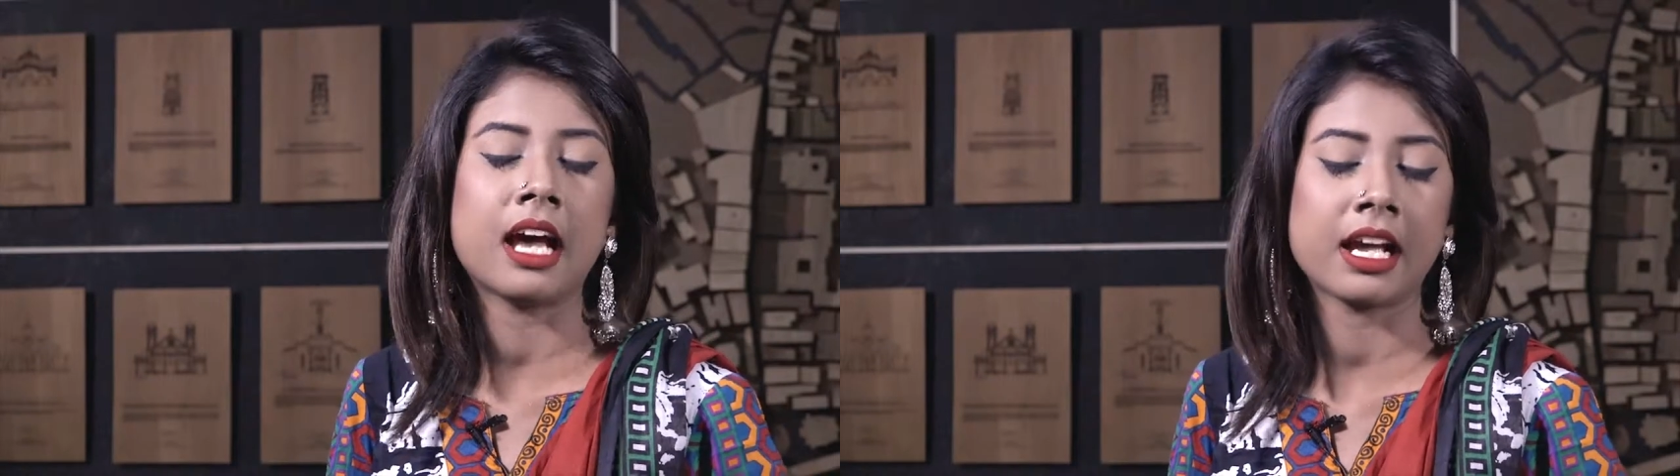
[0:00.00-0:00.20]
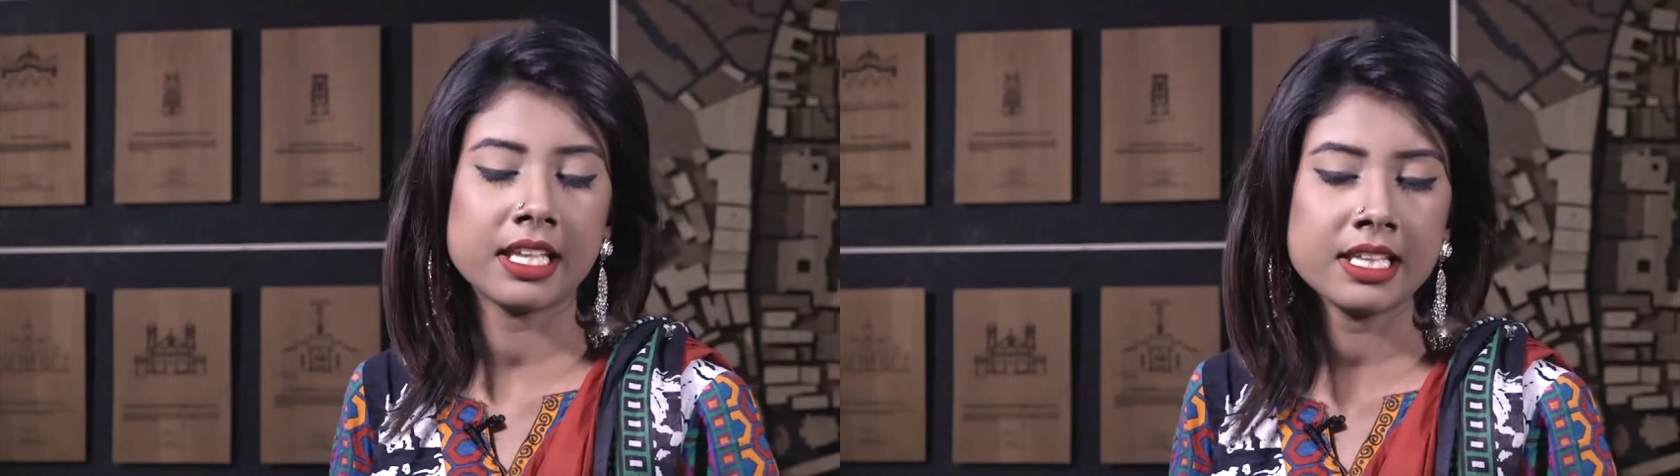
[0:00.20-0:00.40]

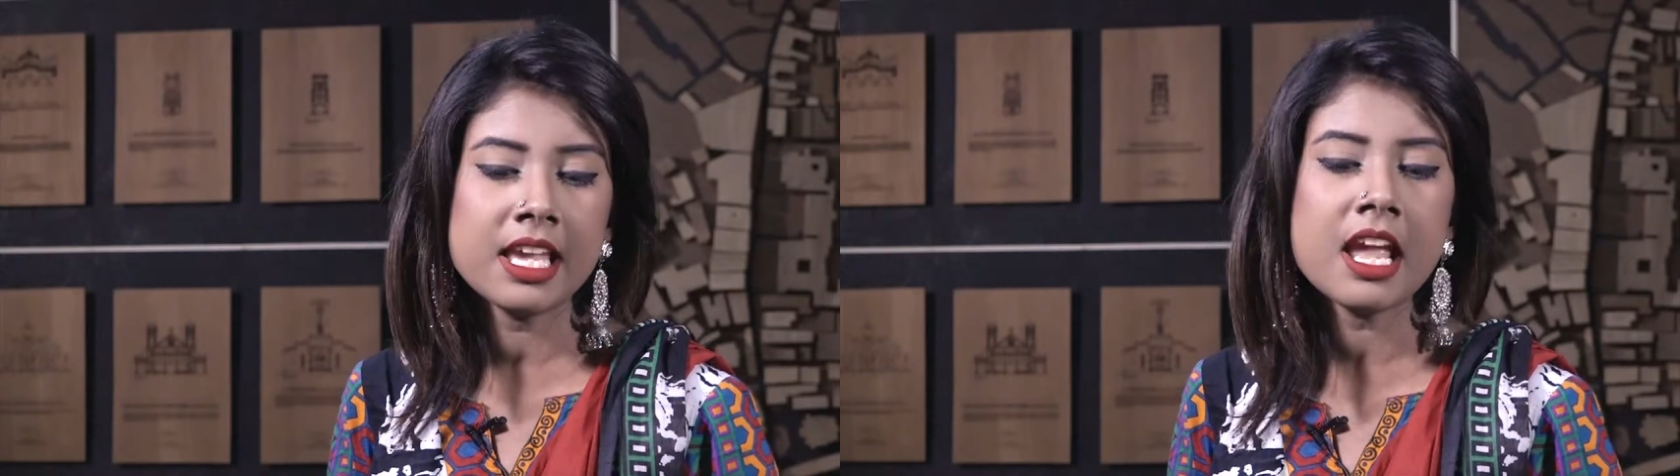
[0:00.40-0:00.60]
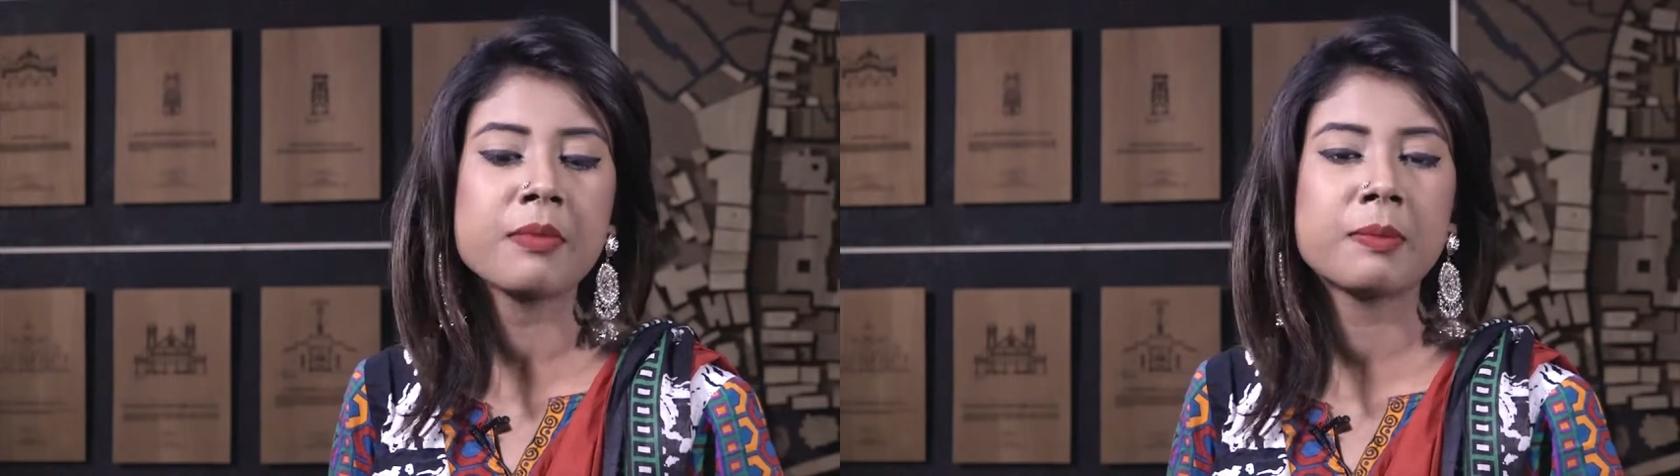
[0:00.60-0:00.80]
আগে
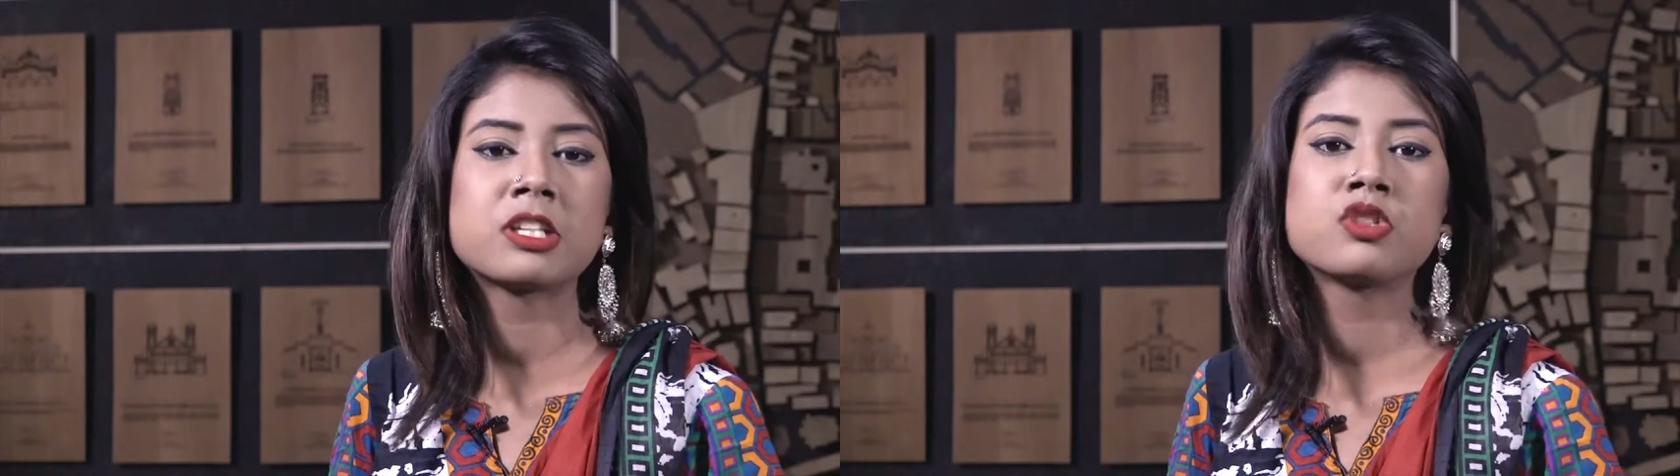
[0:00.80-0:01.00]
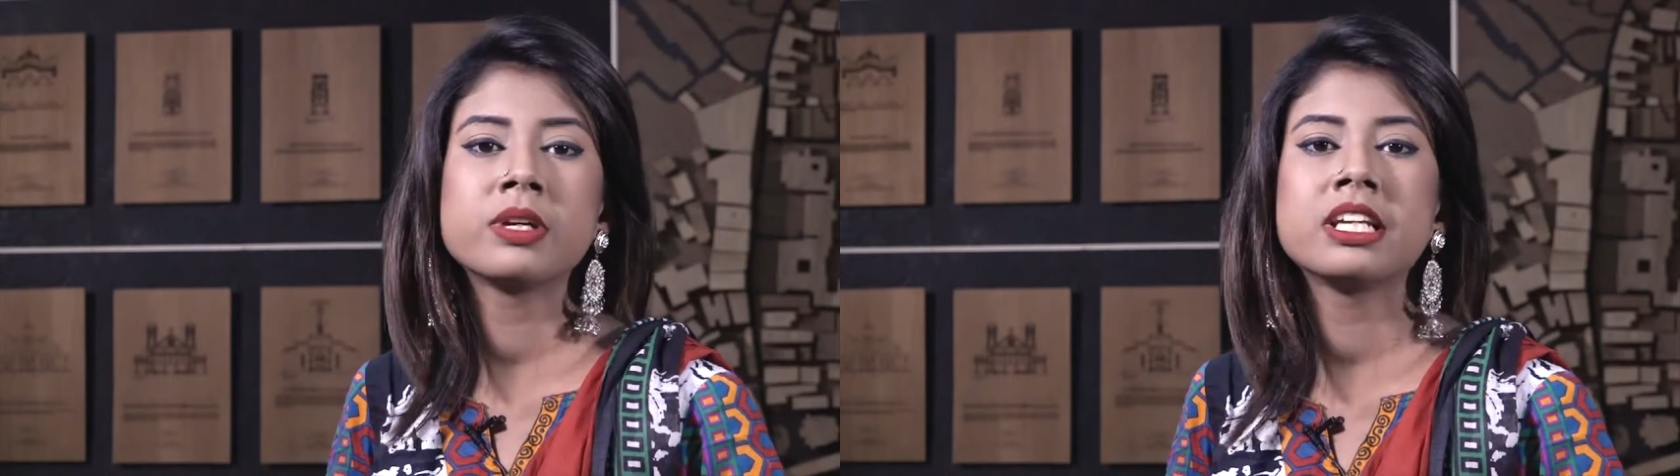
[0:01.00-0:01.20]
দিয়েই আমি
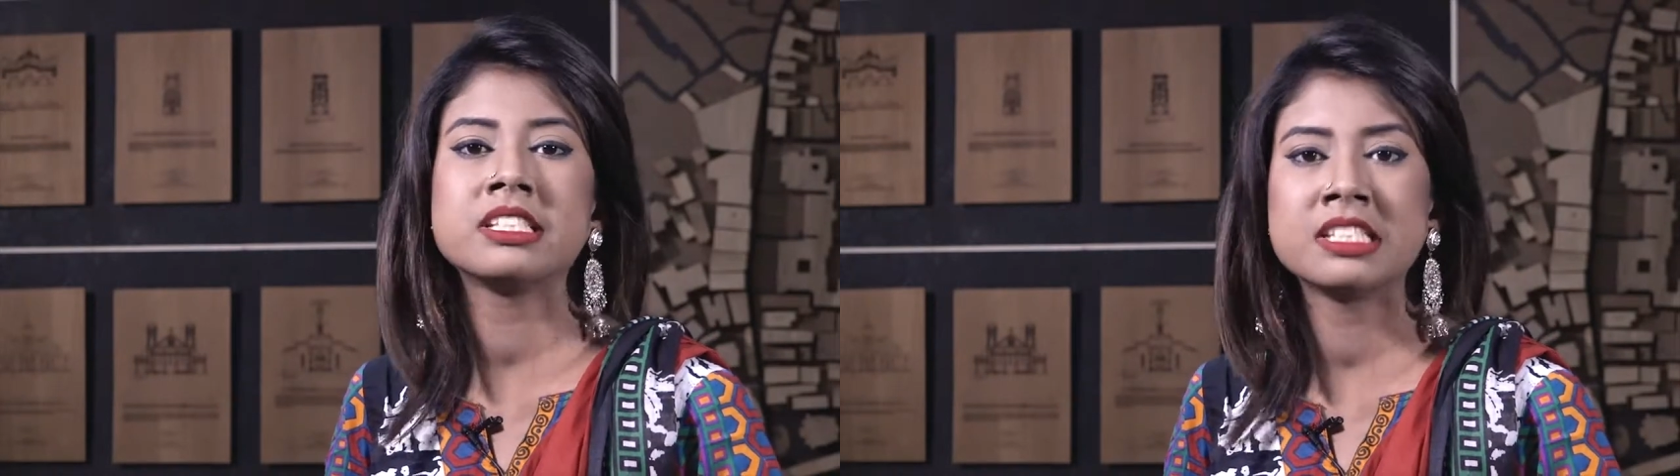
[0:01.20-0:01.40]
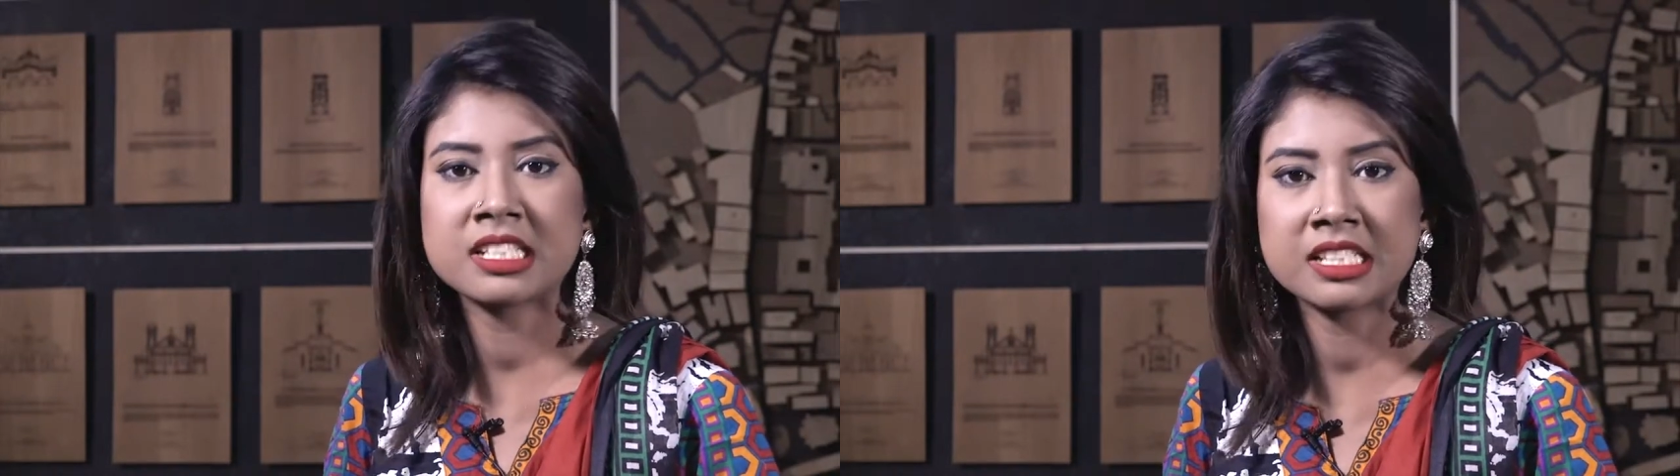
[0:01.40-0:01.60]
বাথরুমে গিয়ে
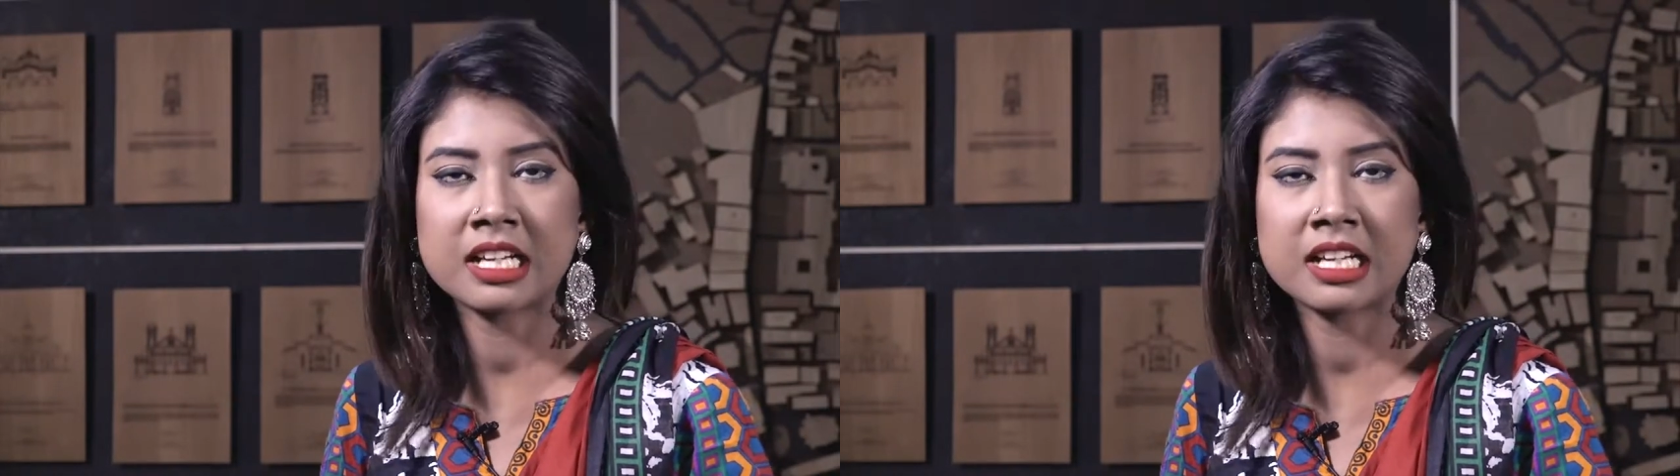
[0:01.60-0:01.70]
জিনিসটা